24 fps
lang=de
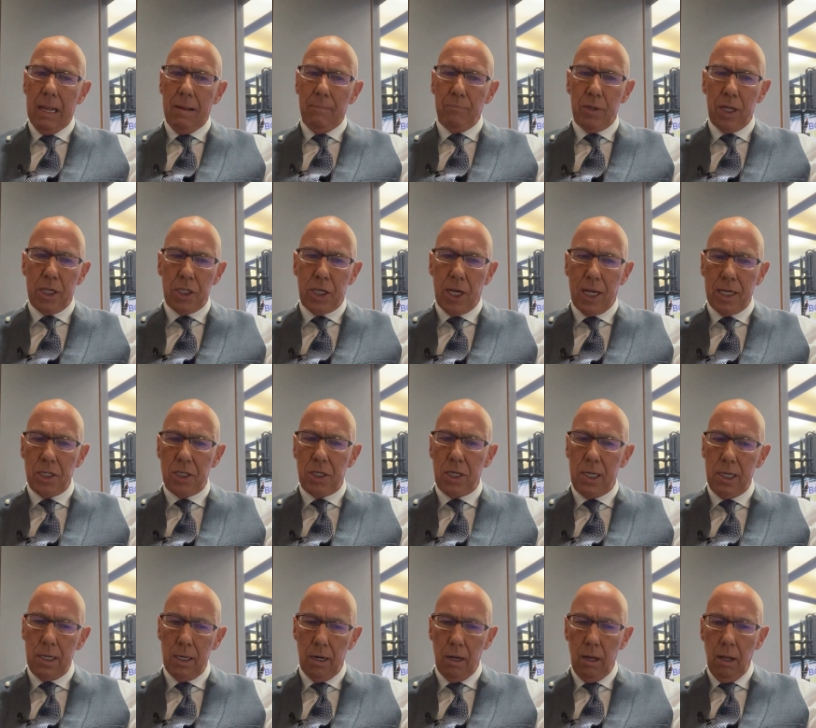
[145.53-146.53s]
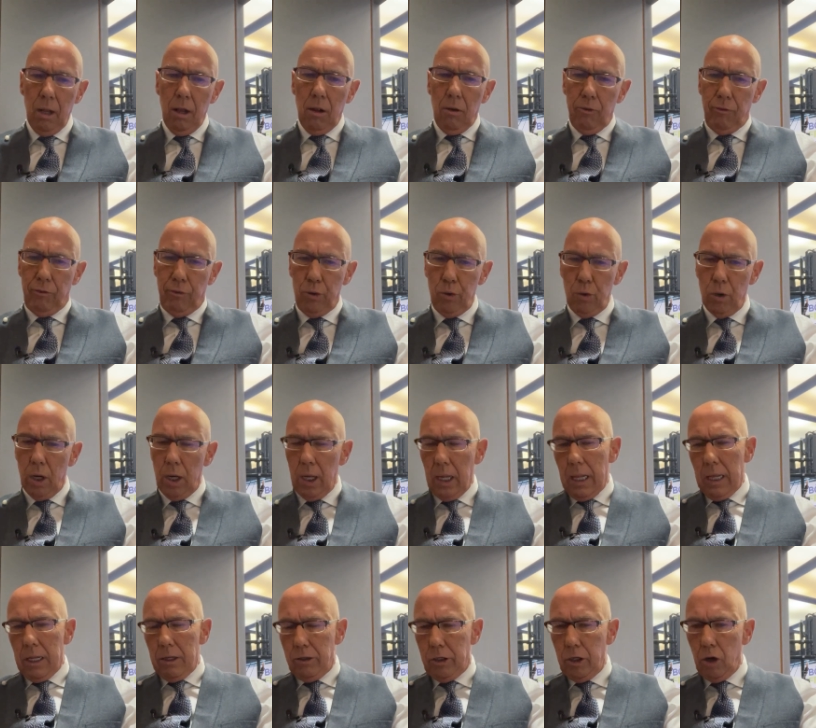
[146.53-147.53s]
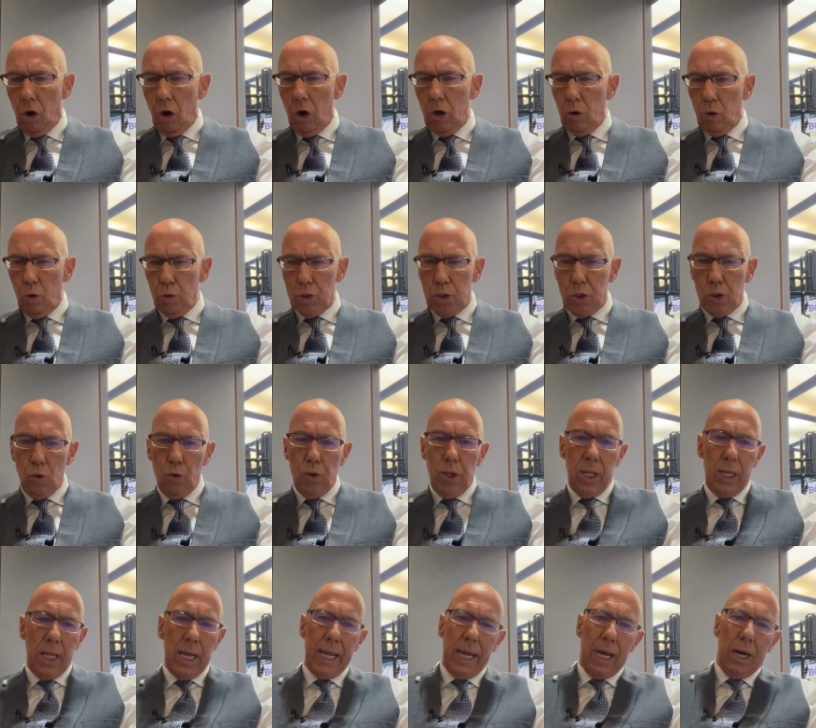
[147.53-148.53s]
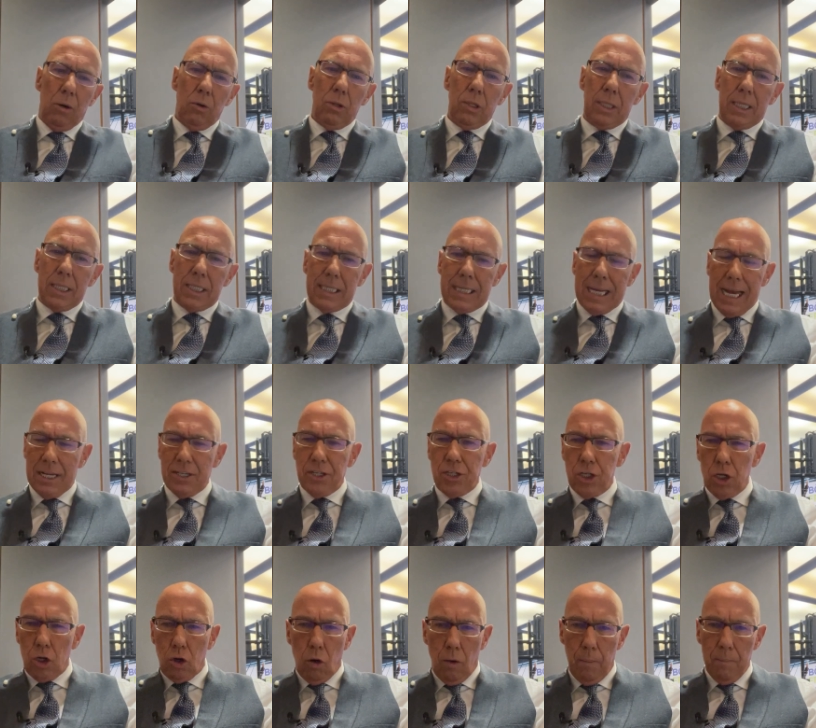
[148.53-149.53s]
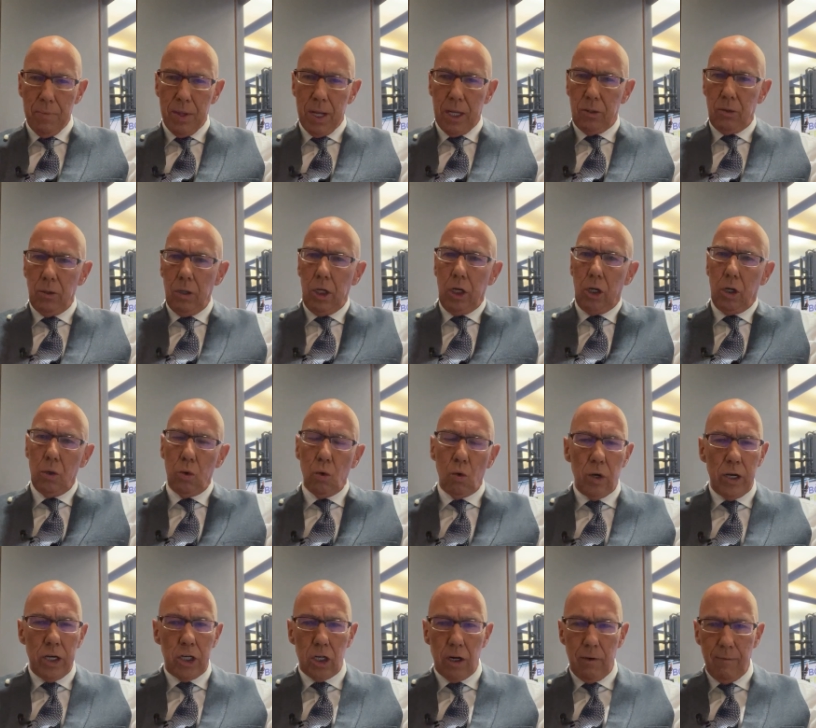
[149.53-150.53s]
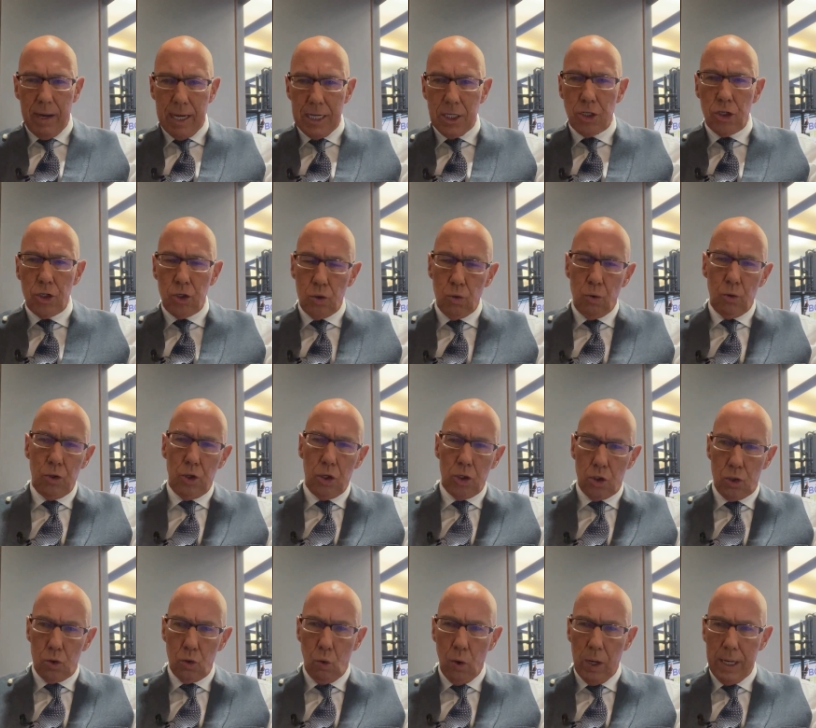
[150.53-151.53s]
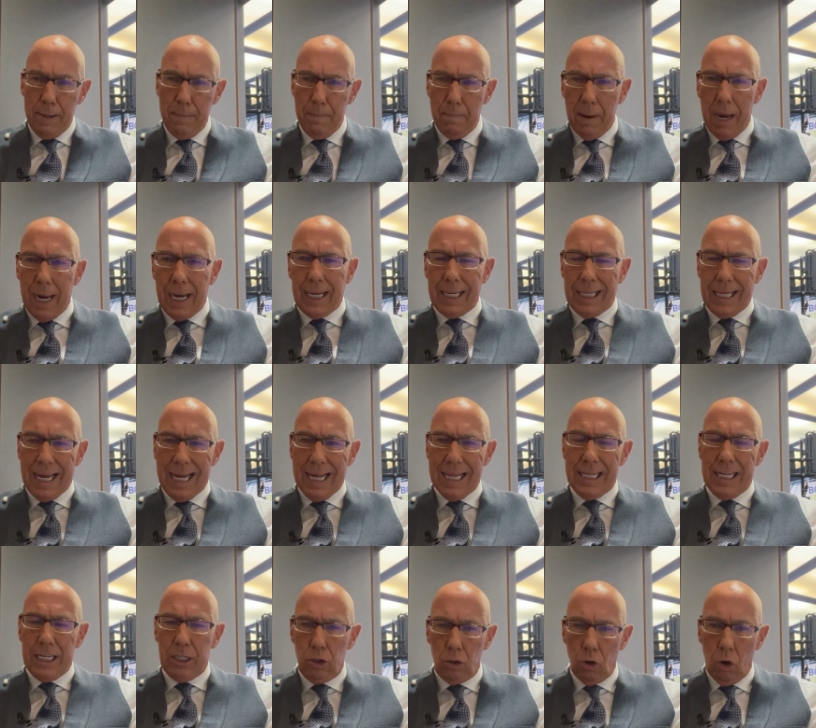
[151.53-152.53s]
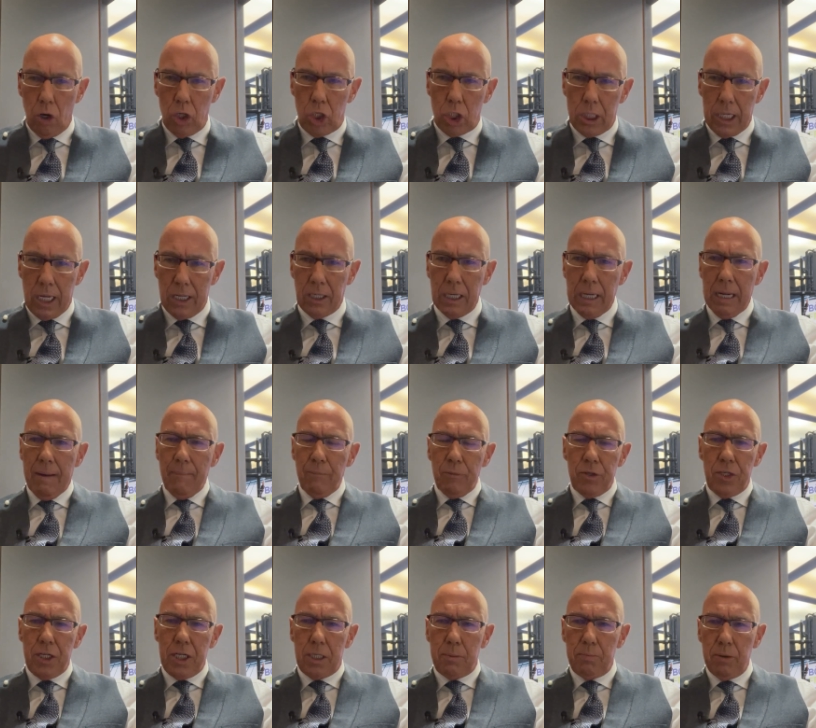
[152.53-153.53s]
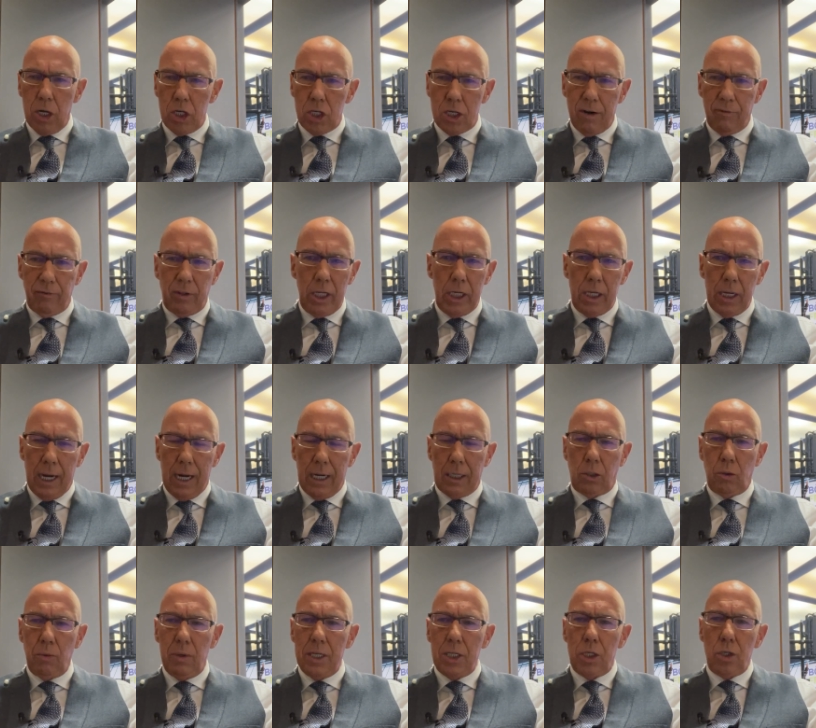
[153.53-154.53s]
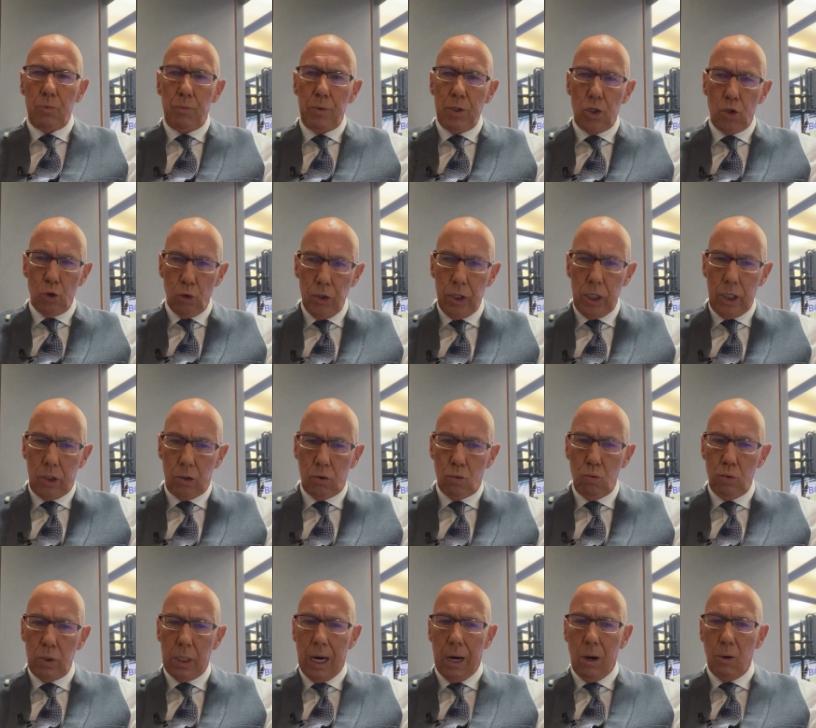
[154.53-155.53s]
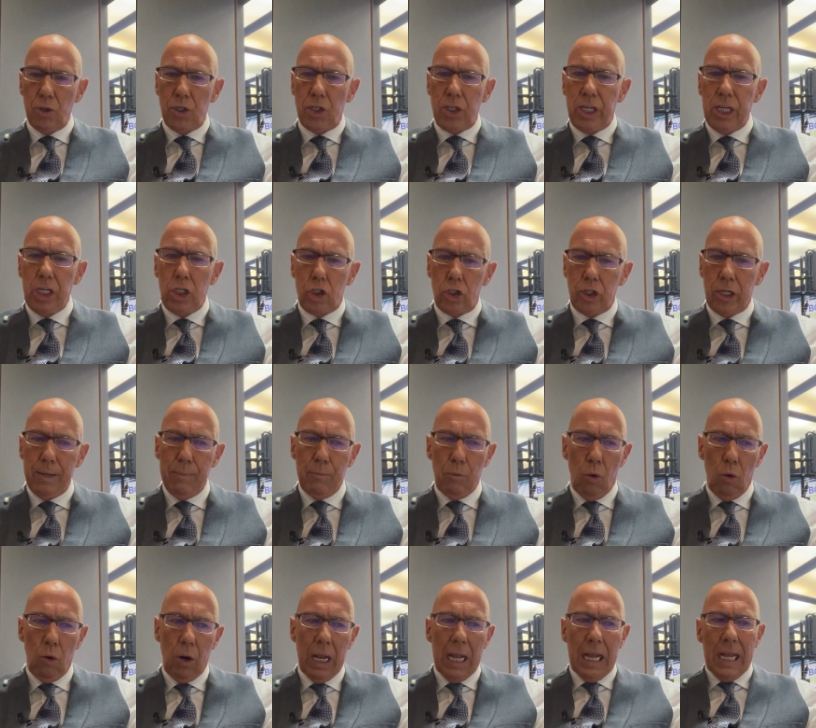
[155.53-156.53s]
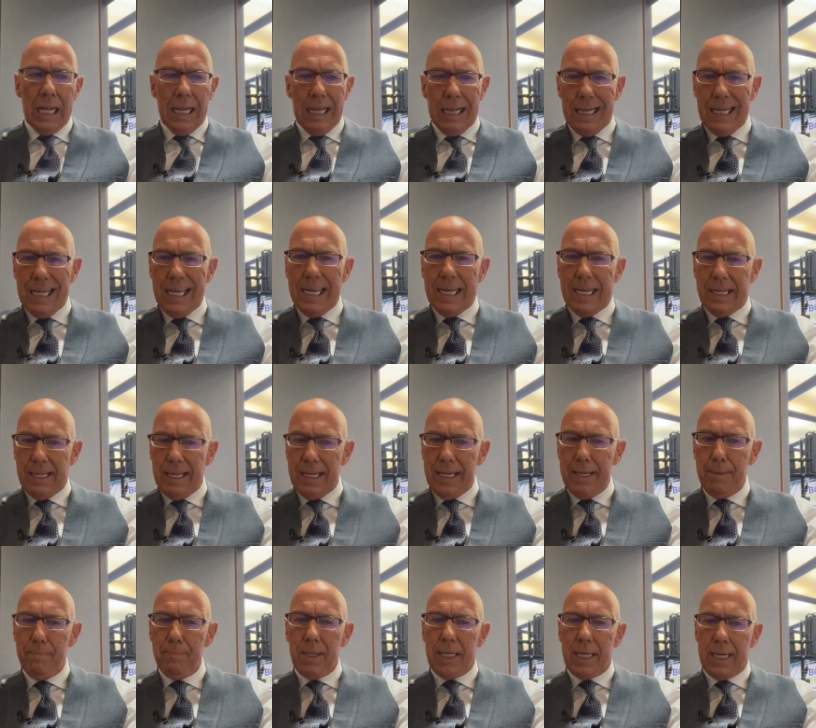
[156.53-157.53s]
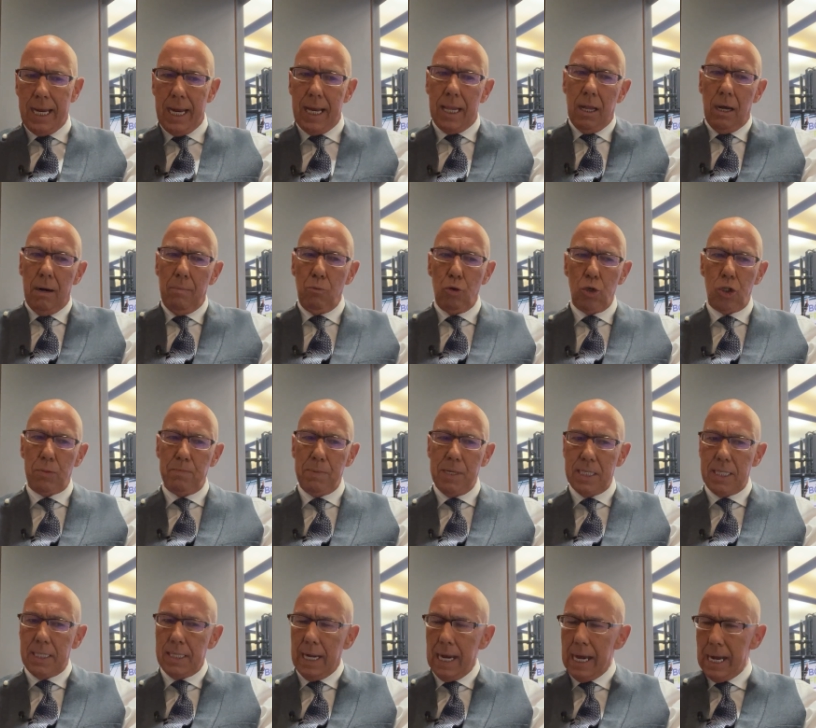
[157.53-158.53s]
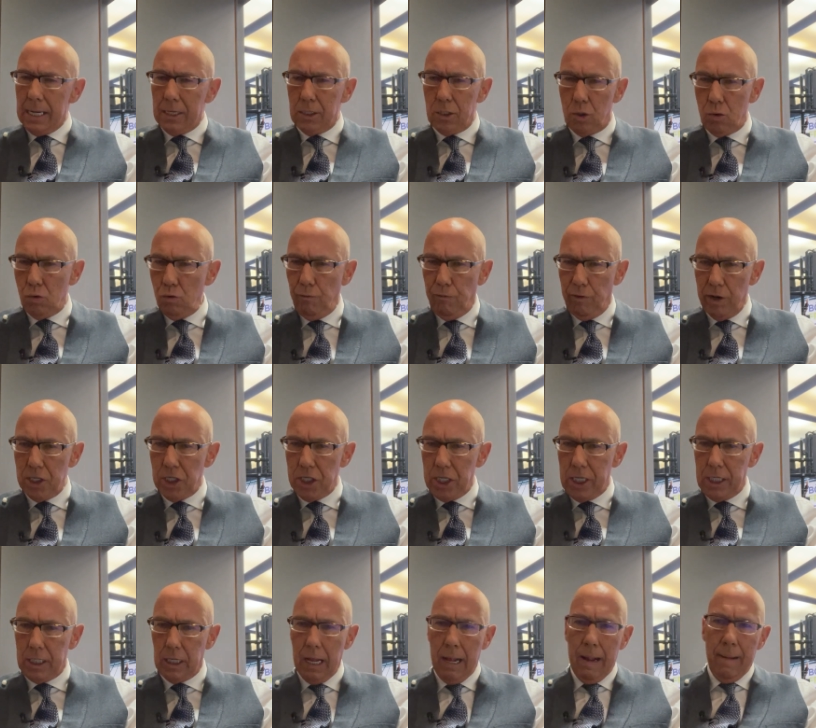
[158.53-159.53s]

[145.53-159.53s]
Das heißt hier für die Eurozone. Naja, und das Ganze kommt natürlich logischerweise so oder so im Markt an. In Deutschland sieht es wirtschaftlich aktuell sowieso nicht gut aus. Die Stimmung liegt im Keller, muss man sagen. Zuversicht,